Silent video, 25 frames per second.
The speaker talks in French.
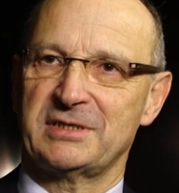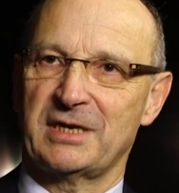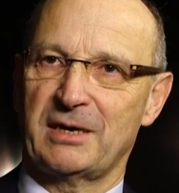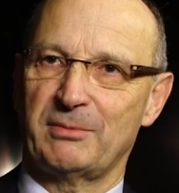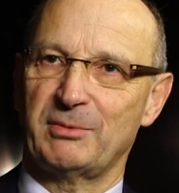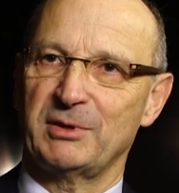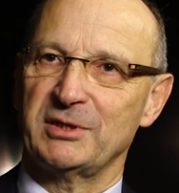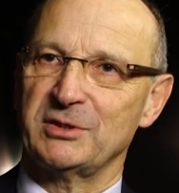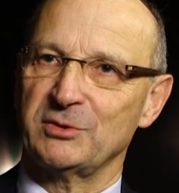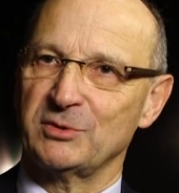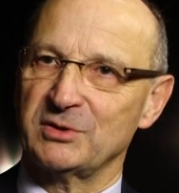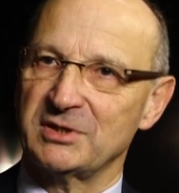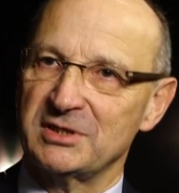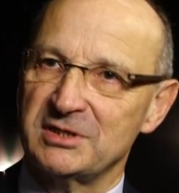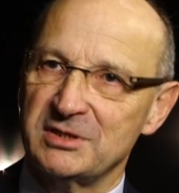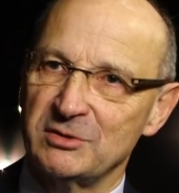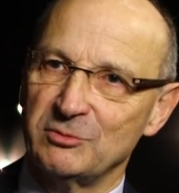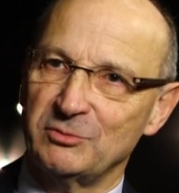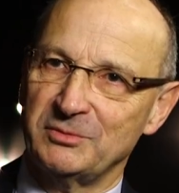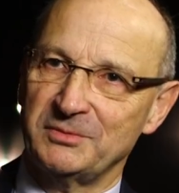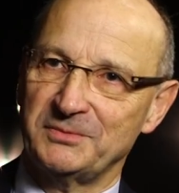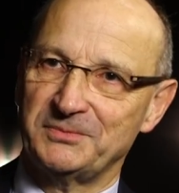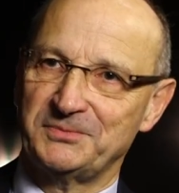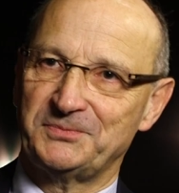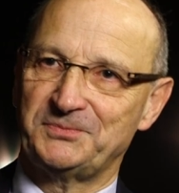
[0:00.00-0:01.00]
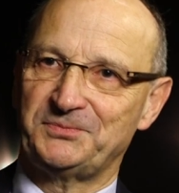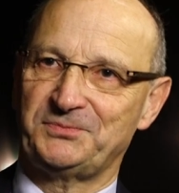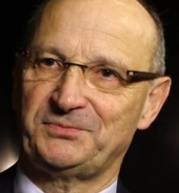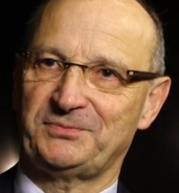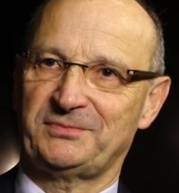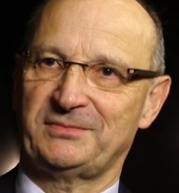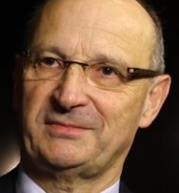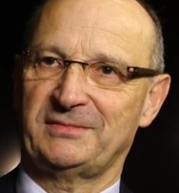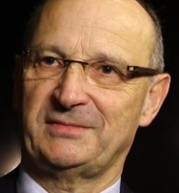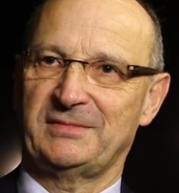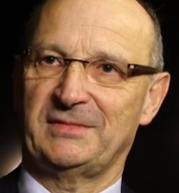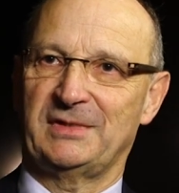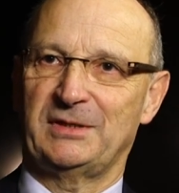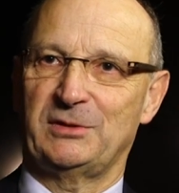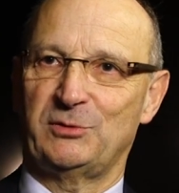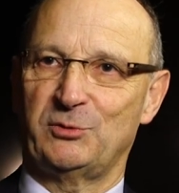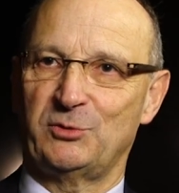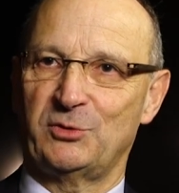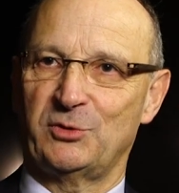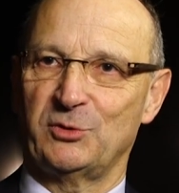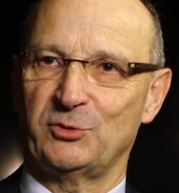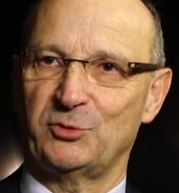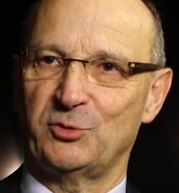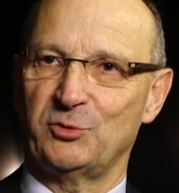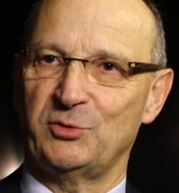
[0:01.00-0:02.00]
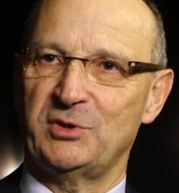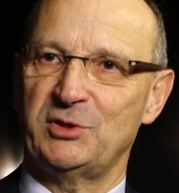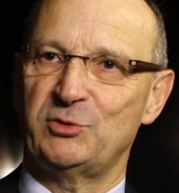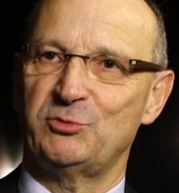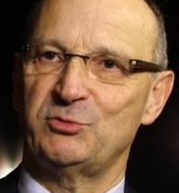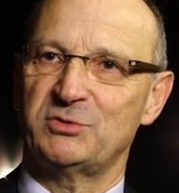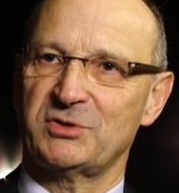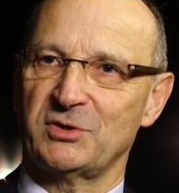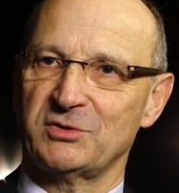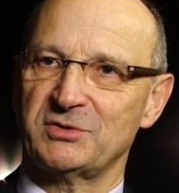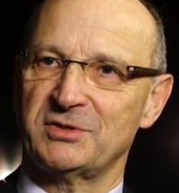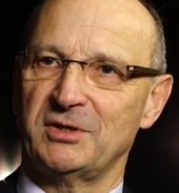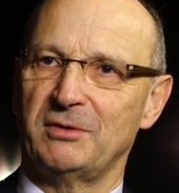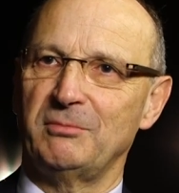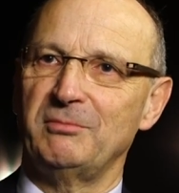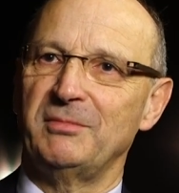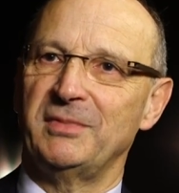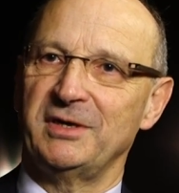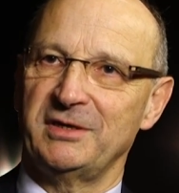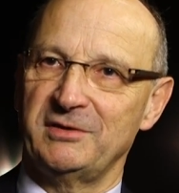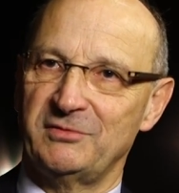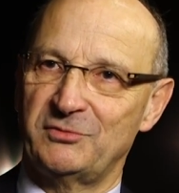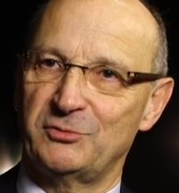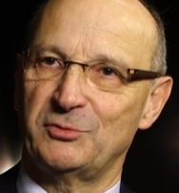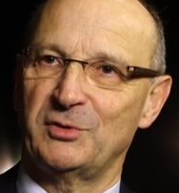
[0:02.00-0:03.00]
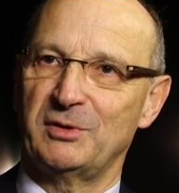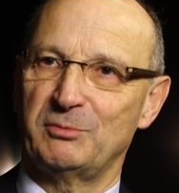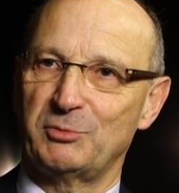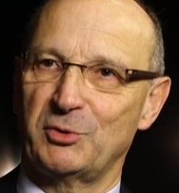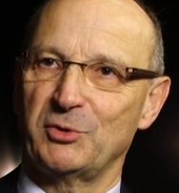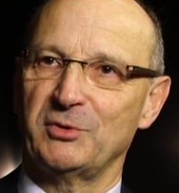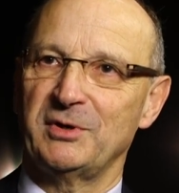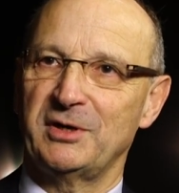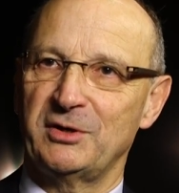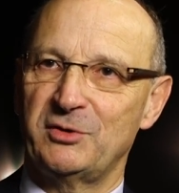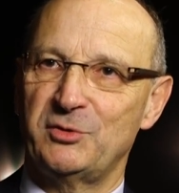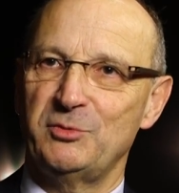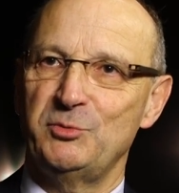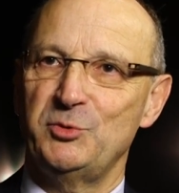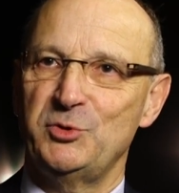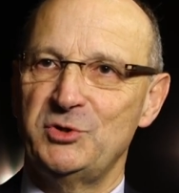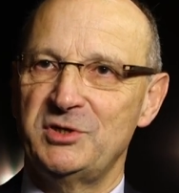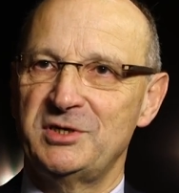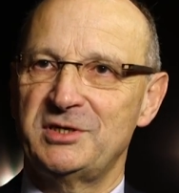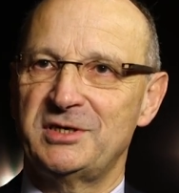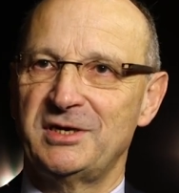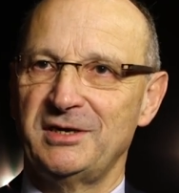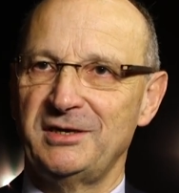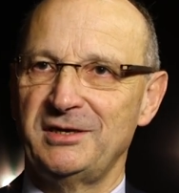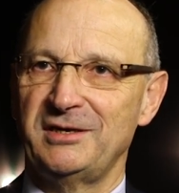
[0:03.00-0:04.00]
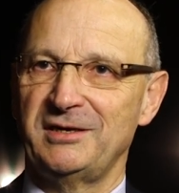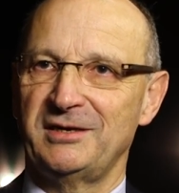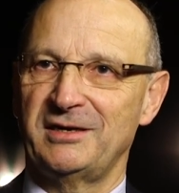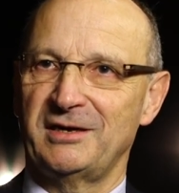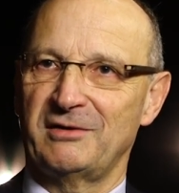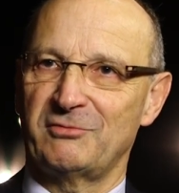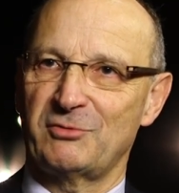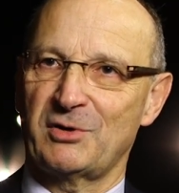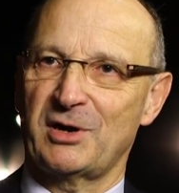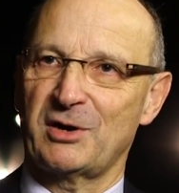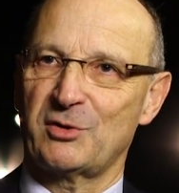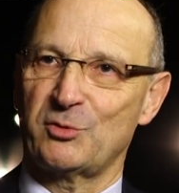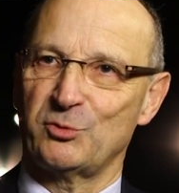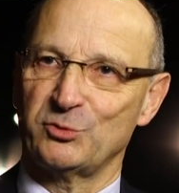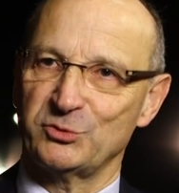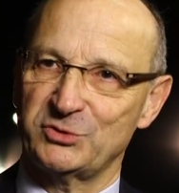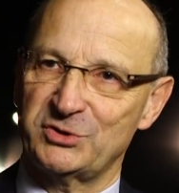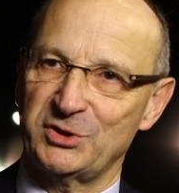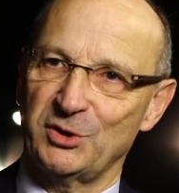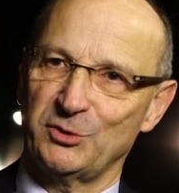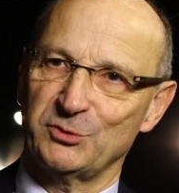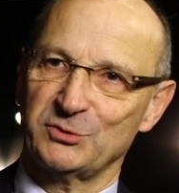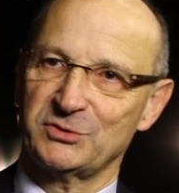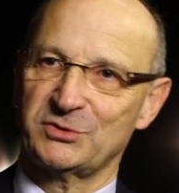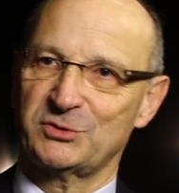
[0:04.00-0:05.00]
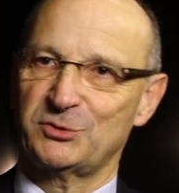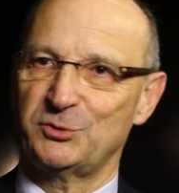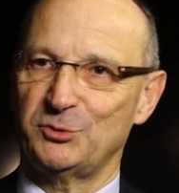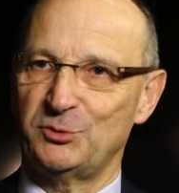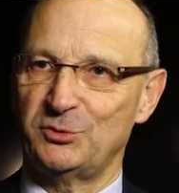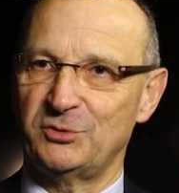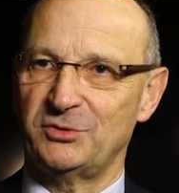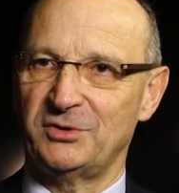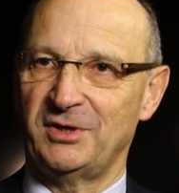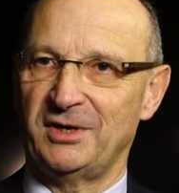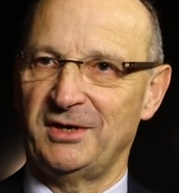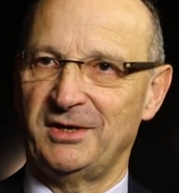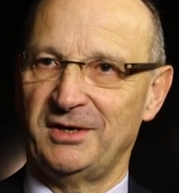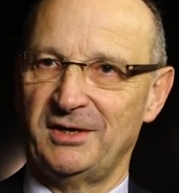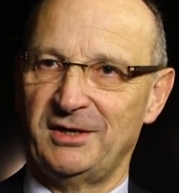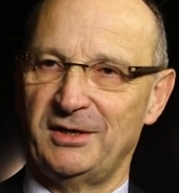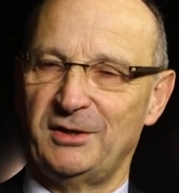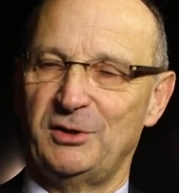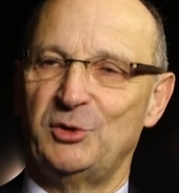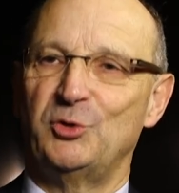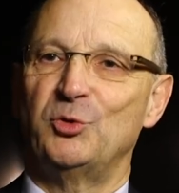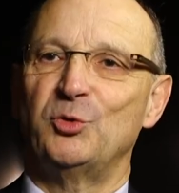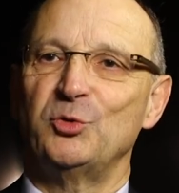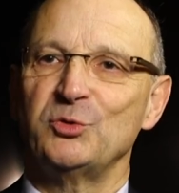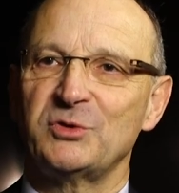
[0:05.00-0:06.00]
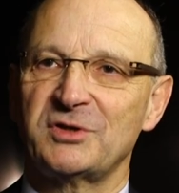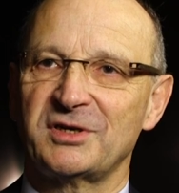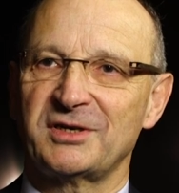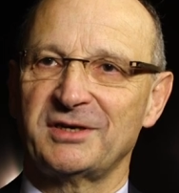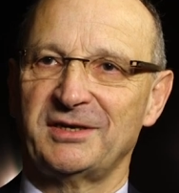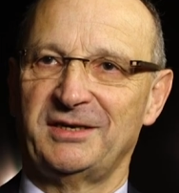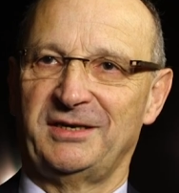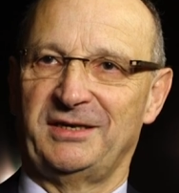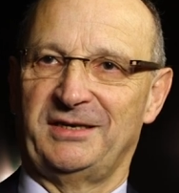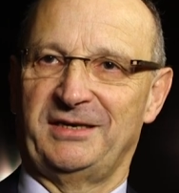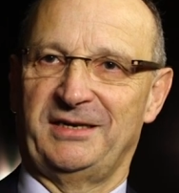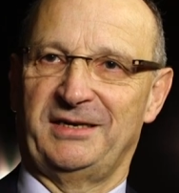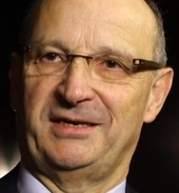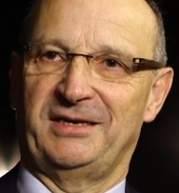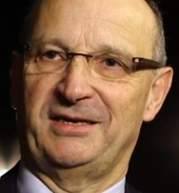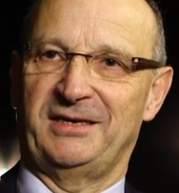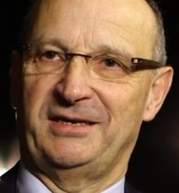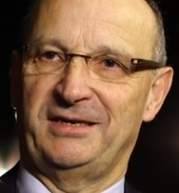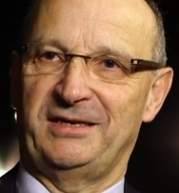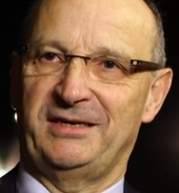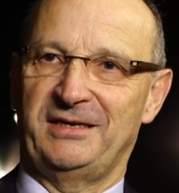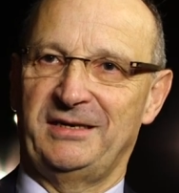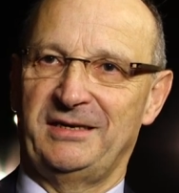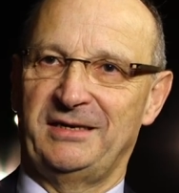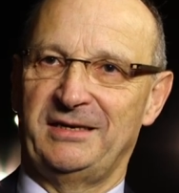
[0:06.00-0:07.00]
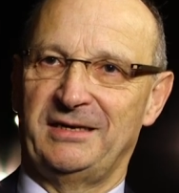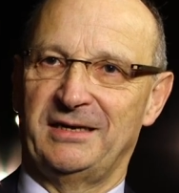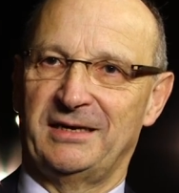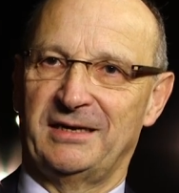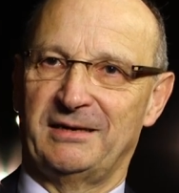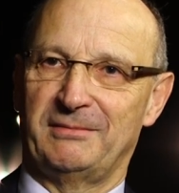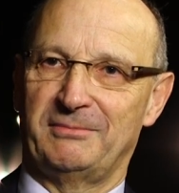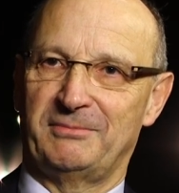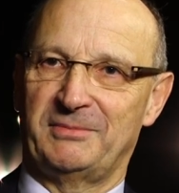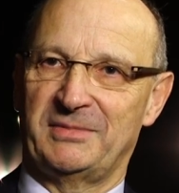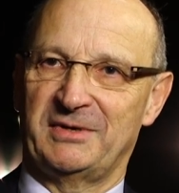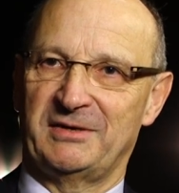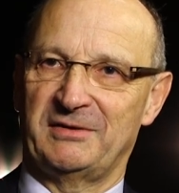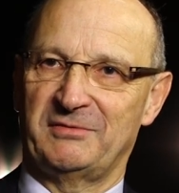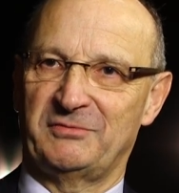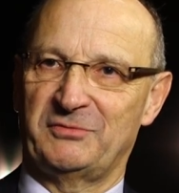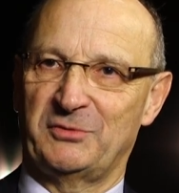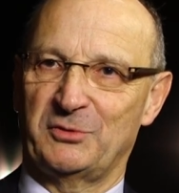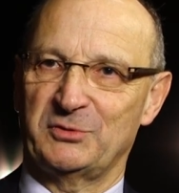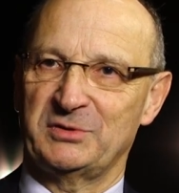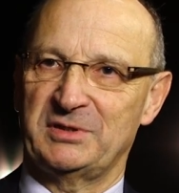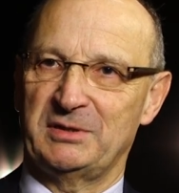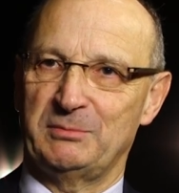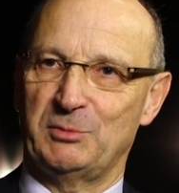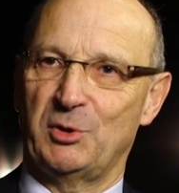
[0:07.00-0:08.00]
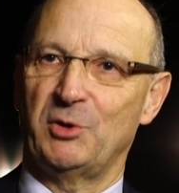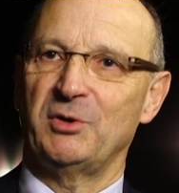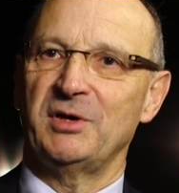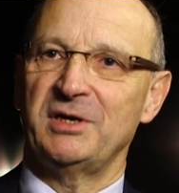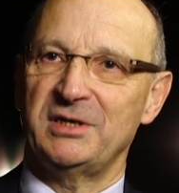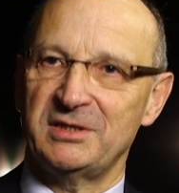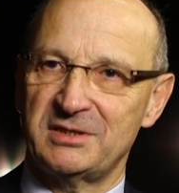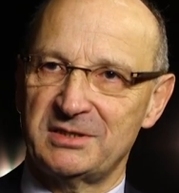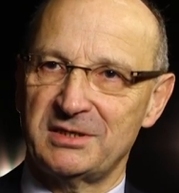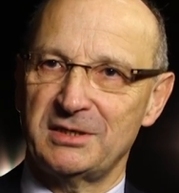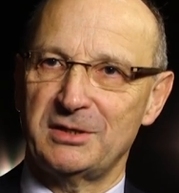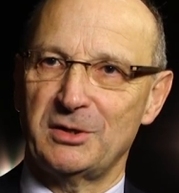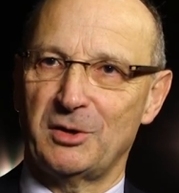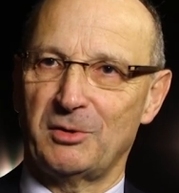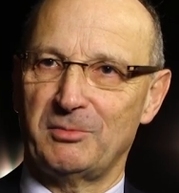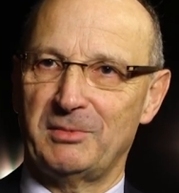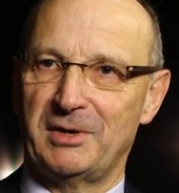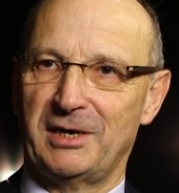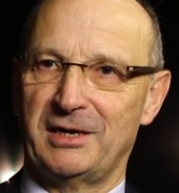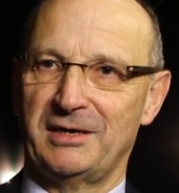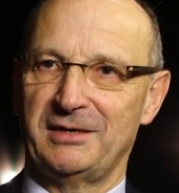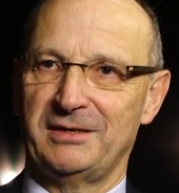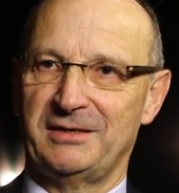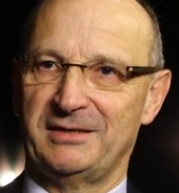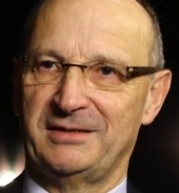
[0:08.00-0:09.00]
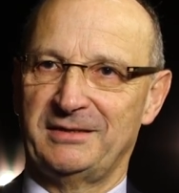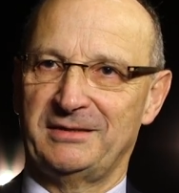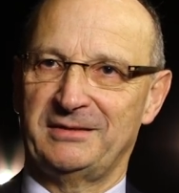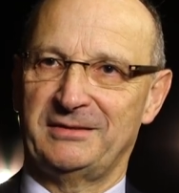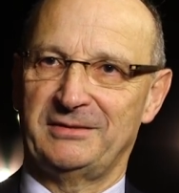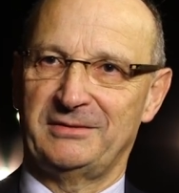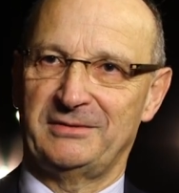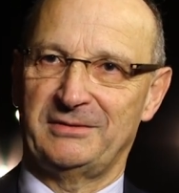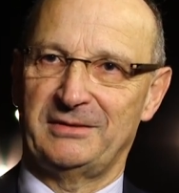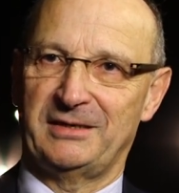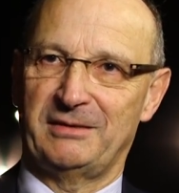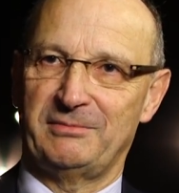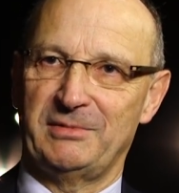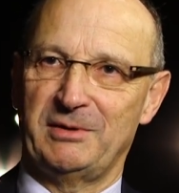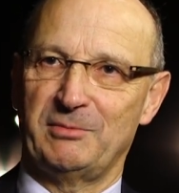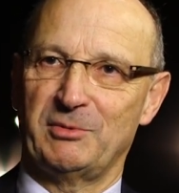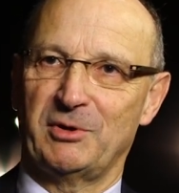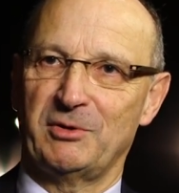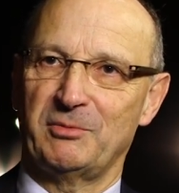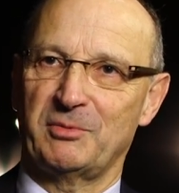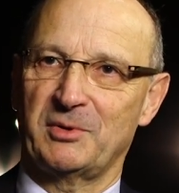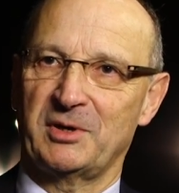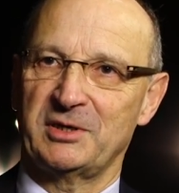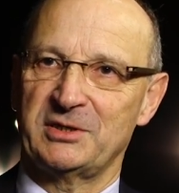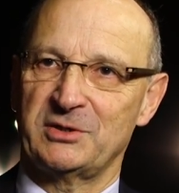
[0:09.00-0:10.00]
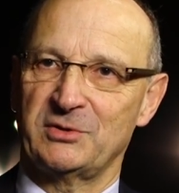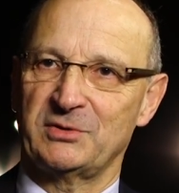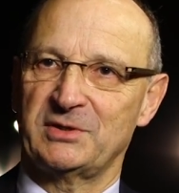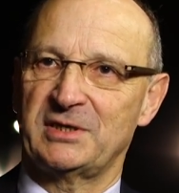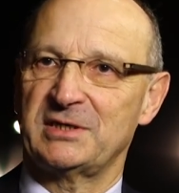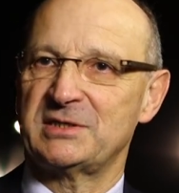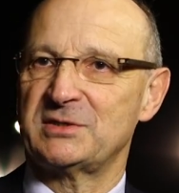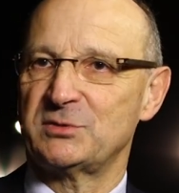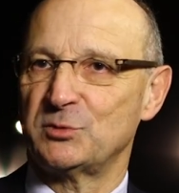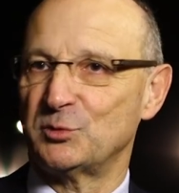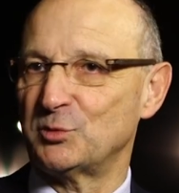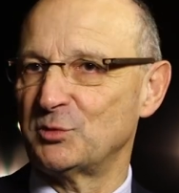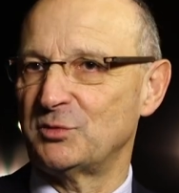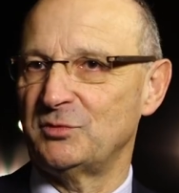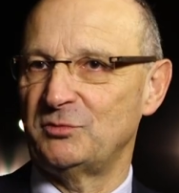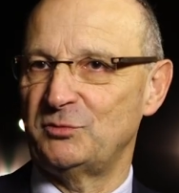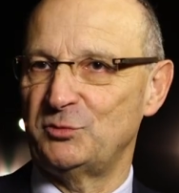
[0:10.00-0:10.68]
sa représentation. Donc quand on est tous ensemble, bah, il faut apprendre à communiquer et avoir conscience que l'autre, il n'a pas forcément, et c'est normal, euh, la même représentation que